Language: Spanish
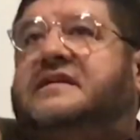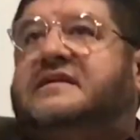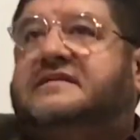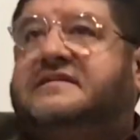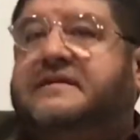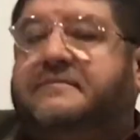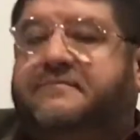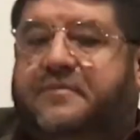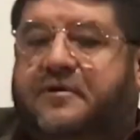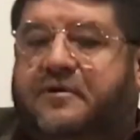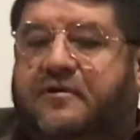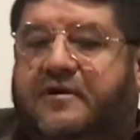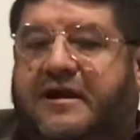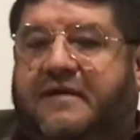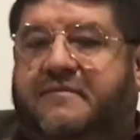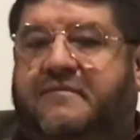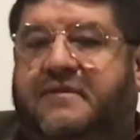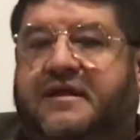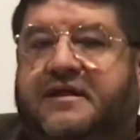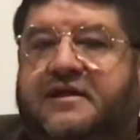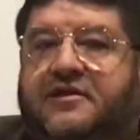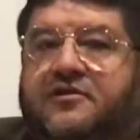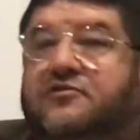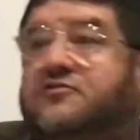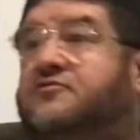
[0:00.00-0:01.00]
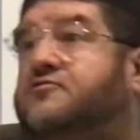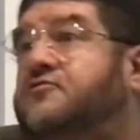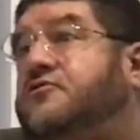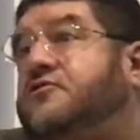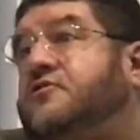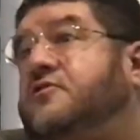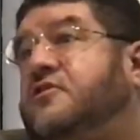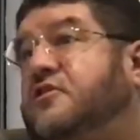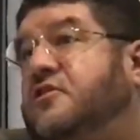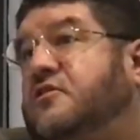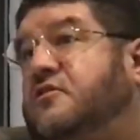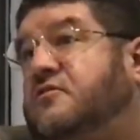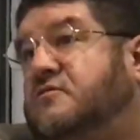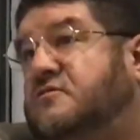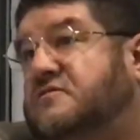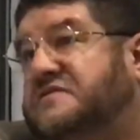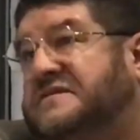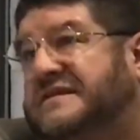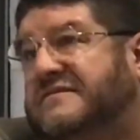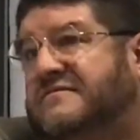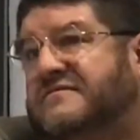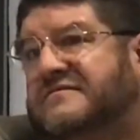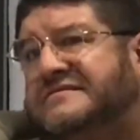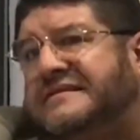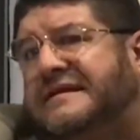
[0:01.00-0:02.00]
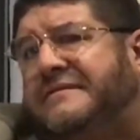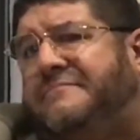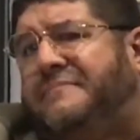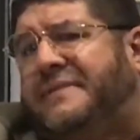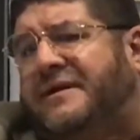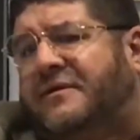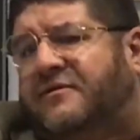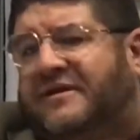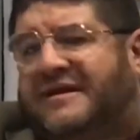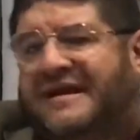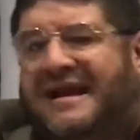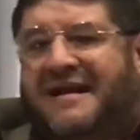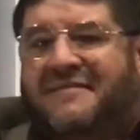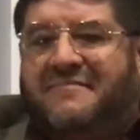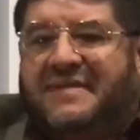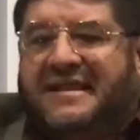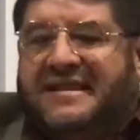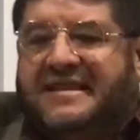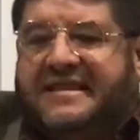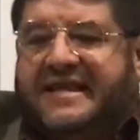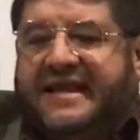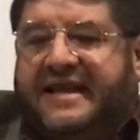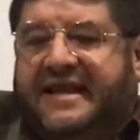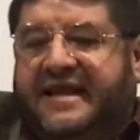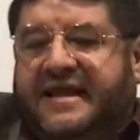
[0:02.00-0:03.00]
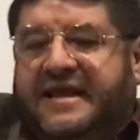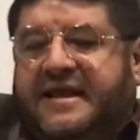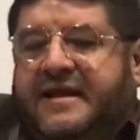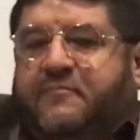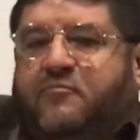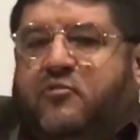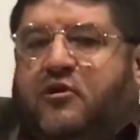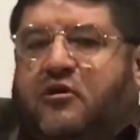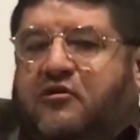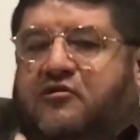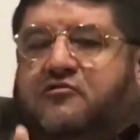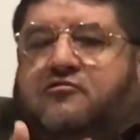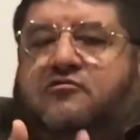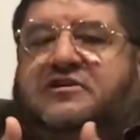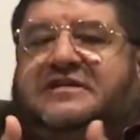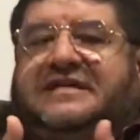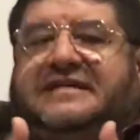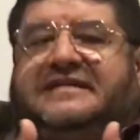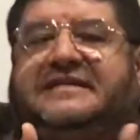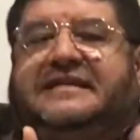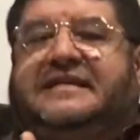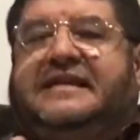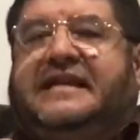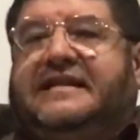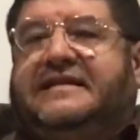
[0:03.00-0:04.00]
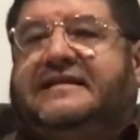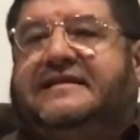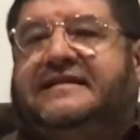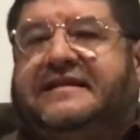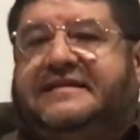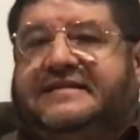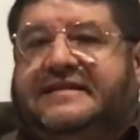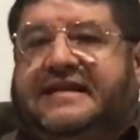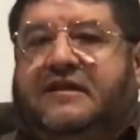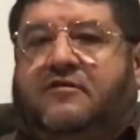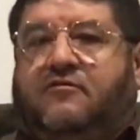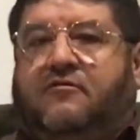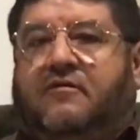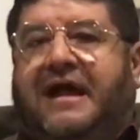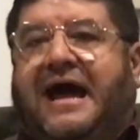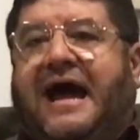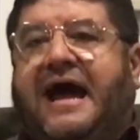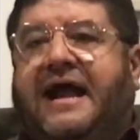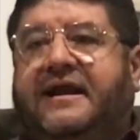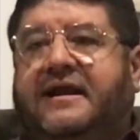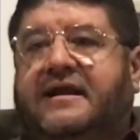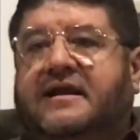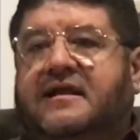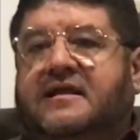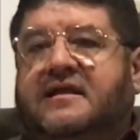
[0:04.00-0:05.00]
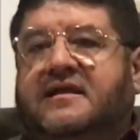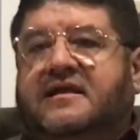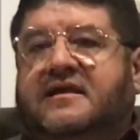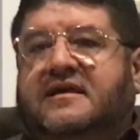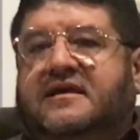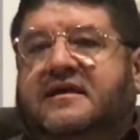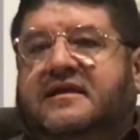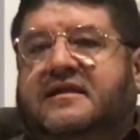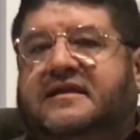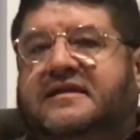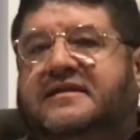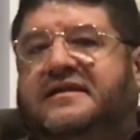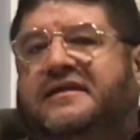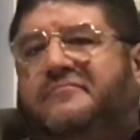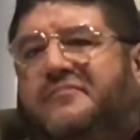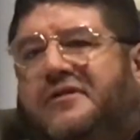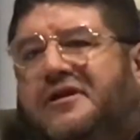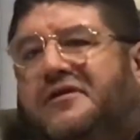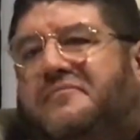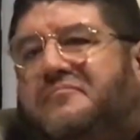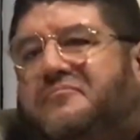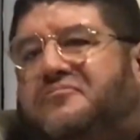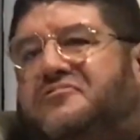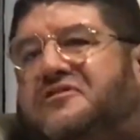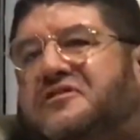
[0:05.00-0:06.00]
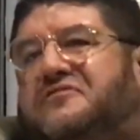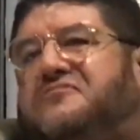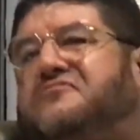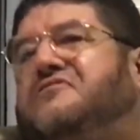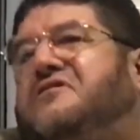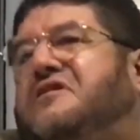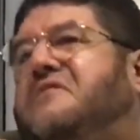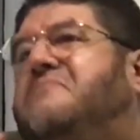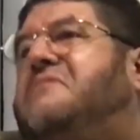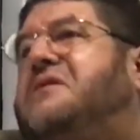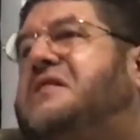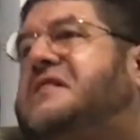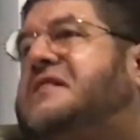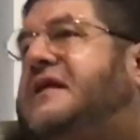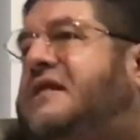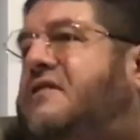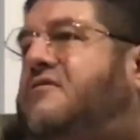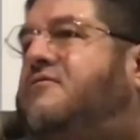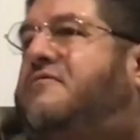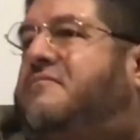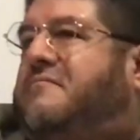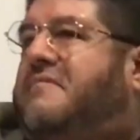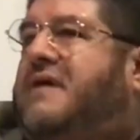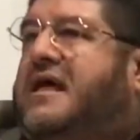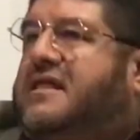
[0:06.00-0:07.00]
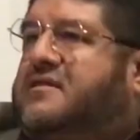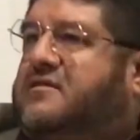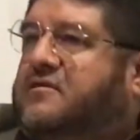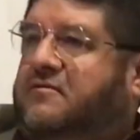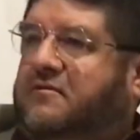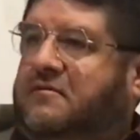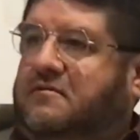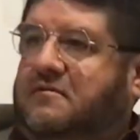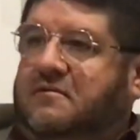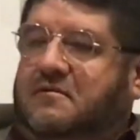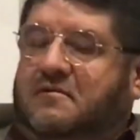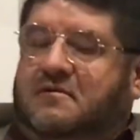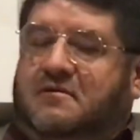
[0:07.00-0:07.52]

en ese programa de Yo Soy José José, pero realmente pues lo escuchas en el celular y dices, bueno, pues es un imitador más, ¿no?